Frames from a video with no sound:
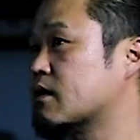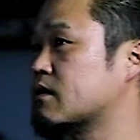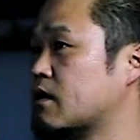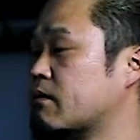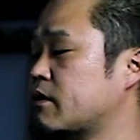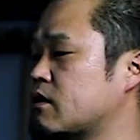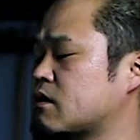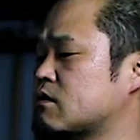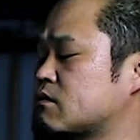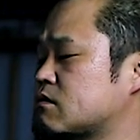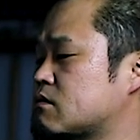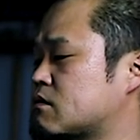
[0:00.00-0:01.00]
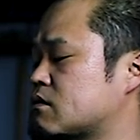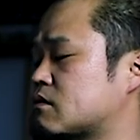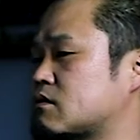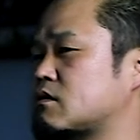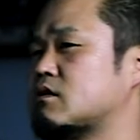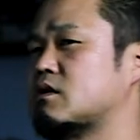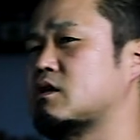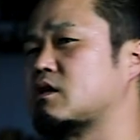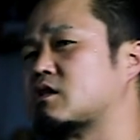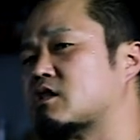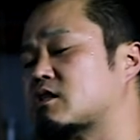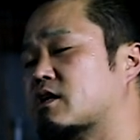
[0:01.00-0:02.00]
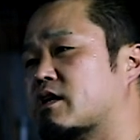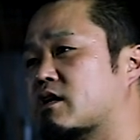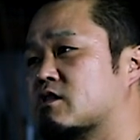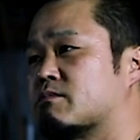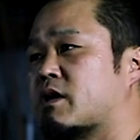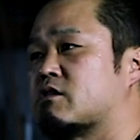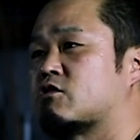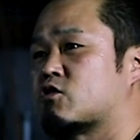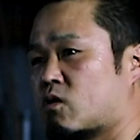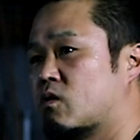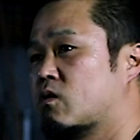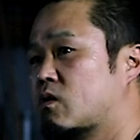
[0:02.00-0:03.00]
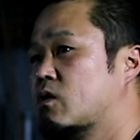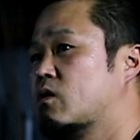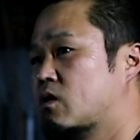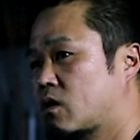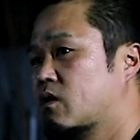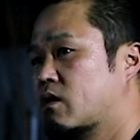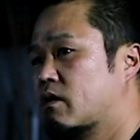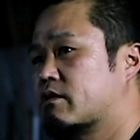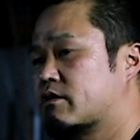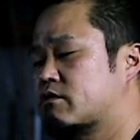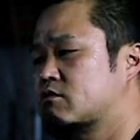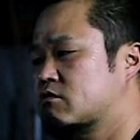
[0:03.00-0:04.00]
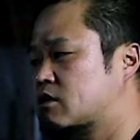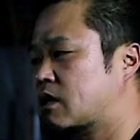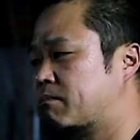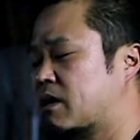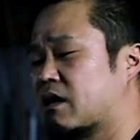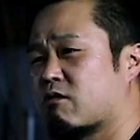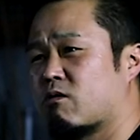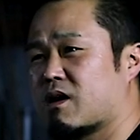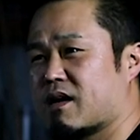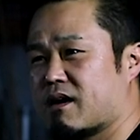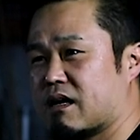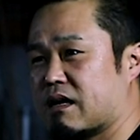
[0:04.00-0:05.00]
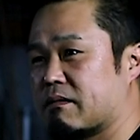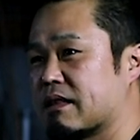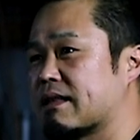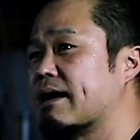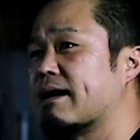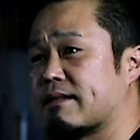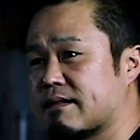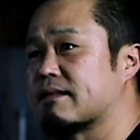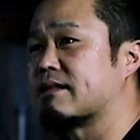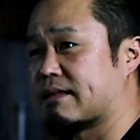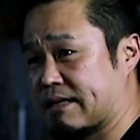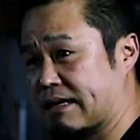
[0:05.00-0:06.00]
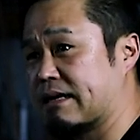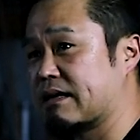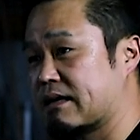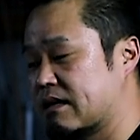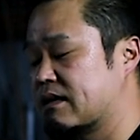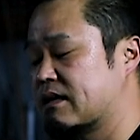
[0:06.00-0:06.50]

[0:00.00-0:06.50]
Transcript: だね。アメリカのイージーライダーズバイクショーっていうのにやっぱ憧れがあって、